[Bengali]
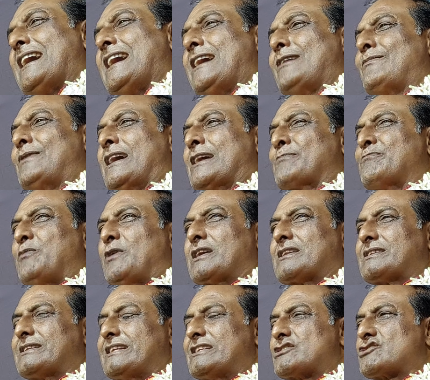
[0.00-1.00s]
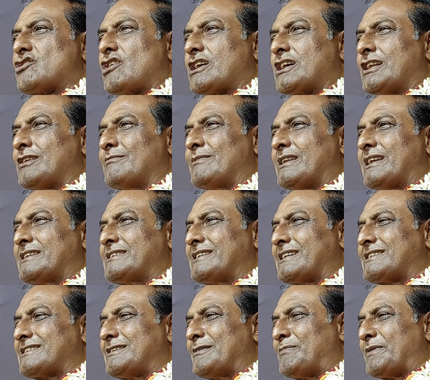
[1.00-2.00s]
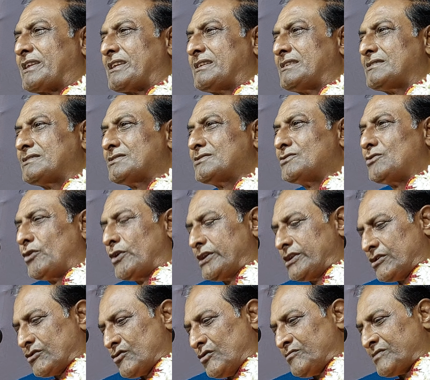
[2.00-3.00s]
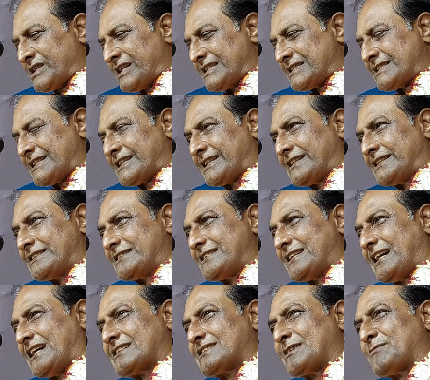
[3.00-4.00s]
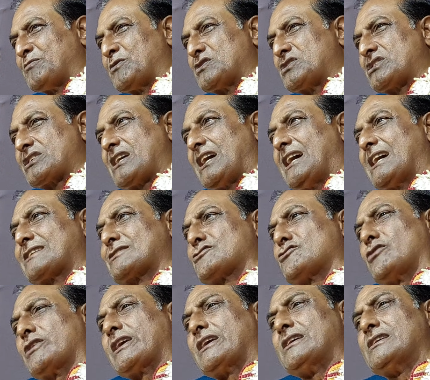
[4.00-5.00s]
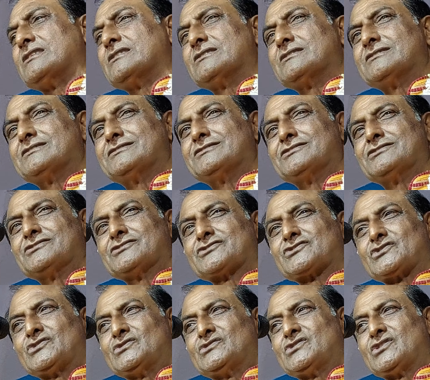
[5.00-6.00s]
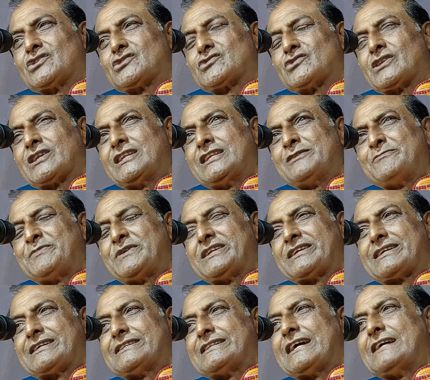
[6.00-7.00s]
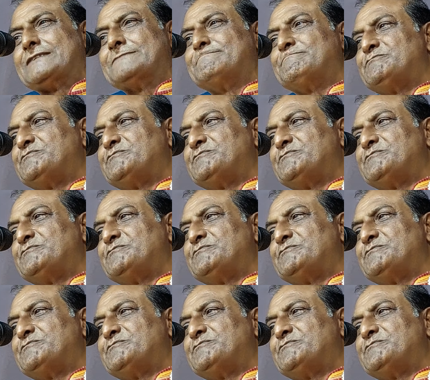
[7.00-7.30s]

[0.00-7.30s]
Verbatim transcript: আবার পরদিন সকালবেলায় দেখতে পারে ওই রকম কে জানে নিজে হাতে পরিষ্কার করে সুন্দর করে লেপে রেখে দেয়